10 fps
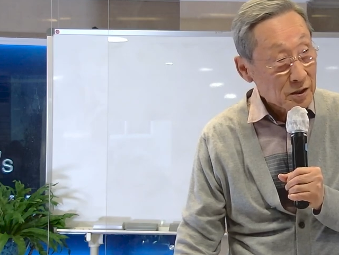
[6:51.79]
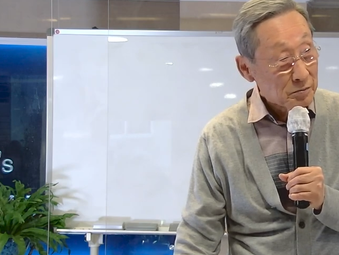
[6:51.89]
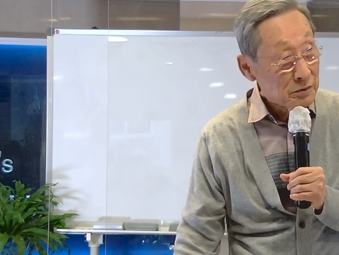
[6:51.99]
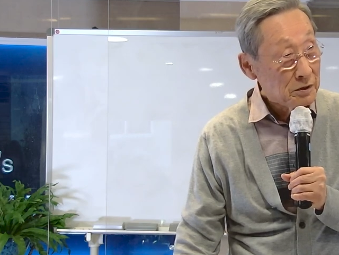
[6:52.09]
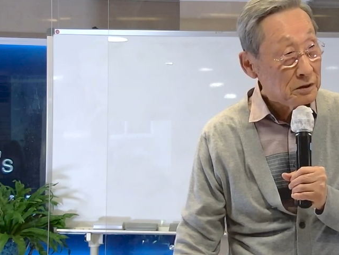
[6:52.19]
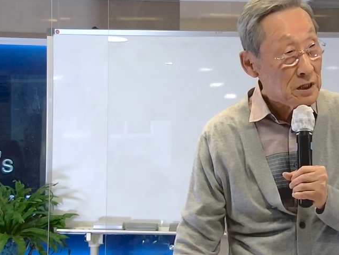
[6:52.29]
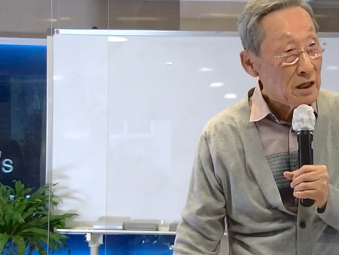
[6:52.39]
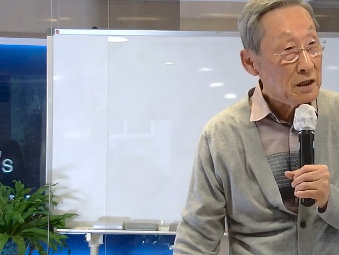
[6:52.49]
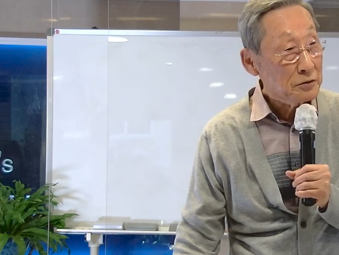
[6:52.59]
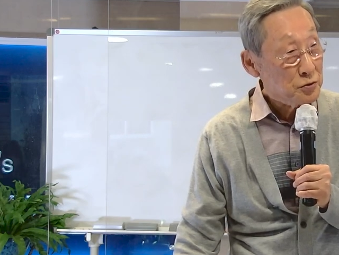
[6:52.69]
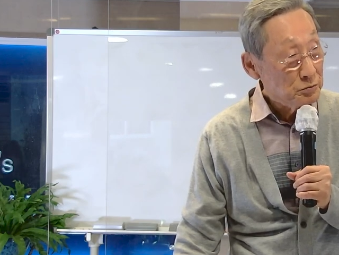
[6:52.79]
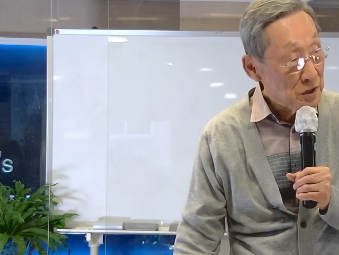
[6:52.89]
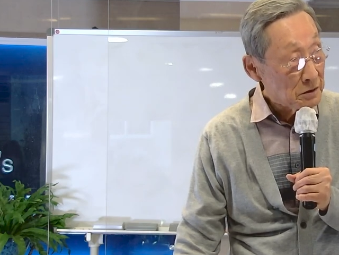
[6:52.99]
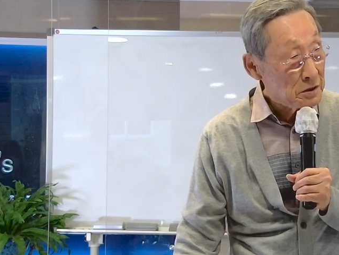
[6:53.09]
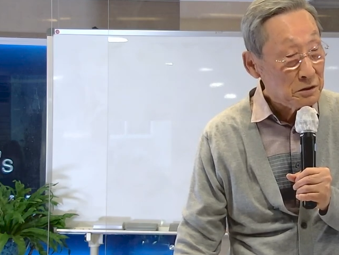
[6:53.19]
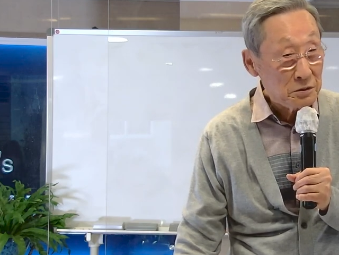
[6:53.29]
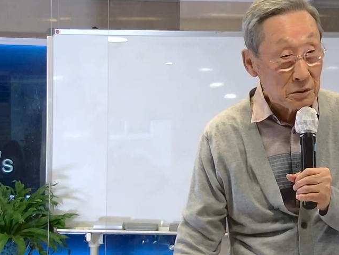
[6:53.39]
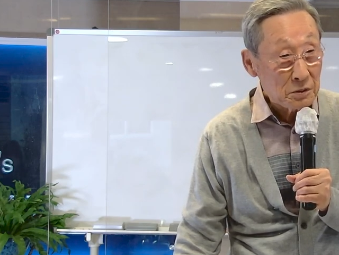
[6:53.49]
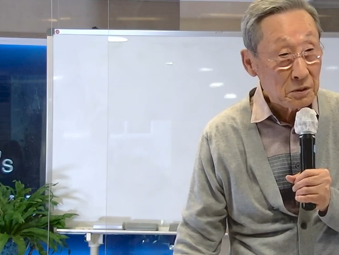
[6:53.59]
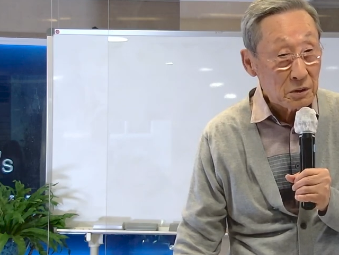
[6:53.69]
뭐 나이가 좀
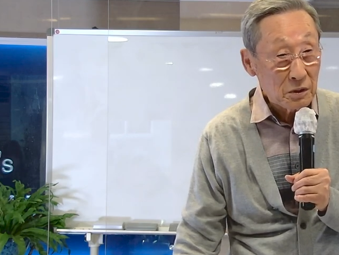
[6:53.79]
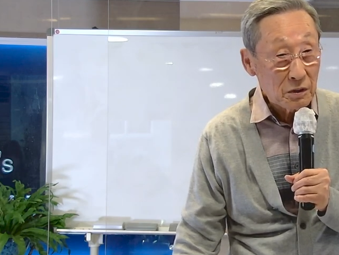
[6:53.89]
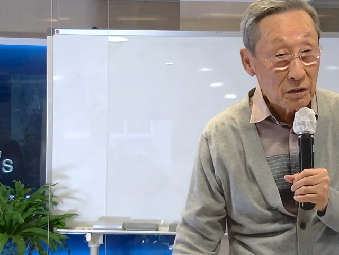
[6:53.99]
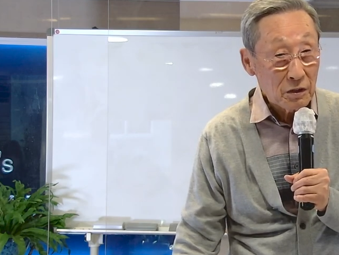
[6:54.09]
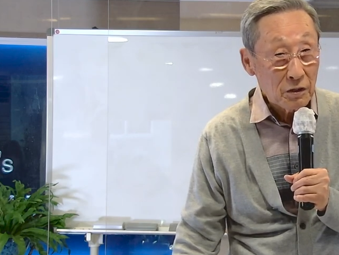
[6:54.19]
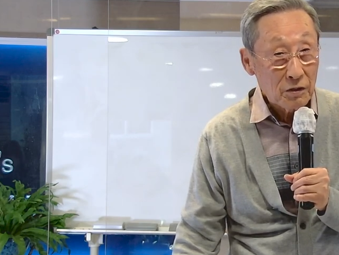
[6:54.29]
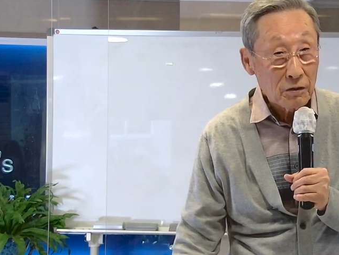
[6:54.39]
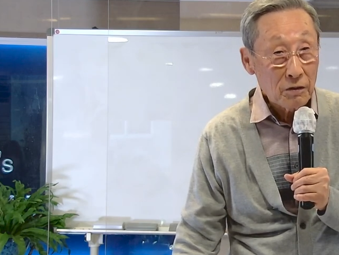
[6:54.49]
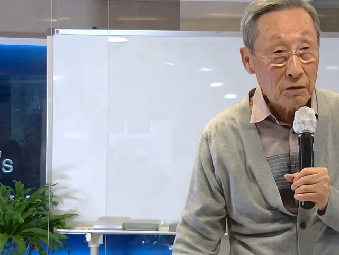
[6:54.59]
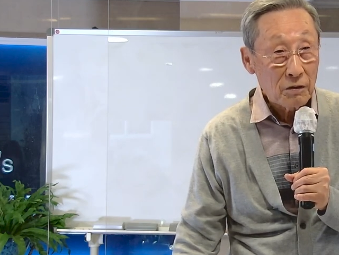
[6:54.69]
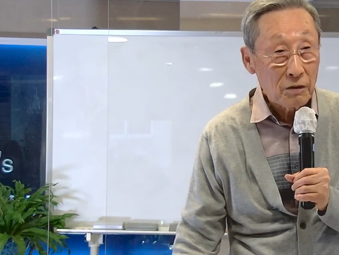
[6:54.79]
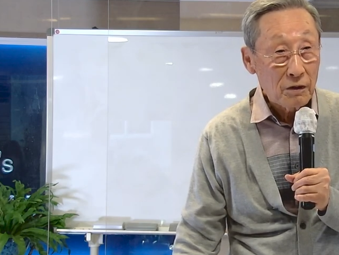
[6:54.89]
들어도 어,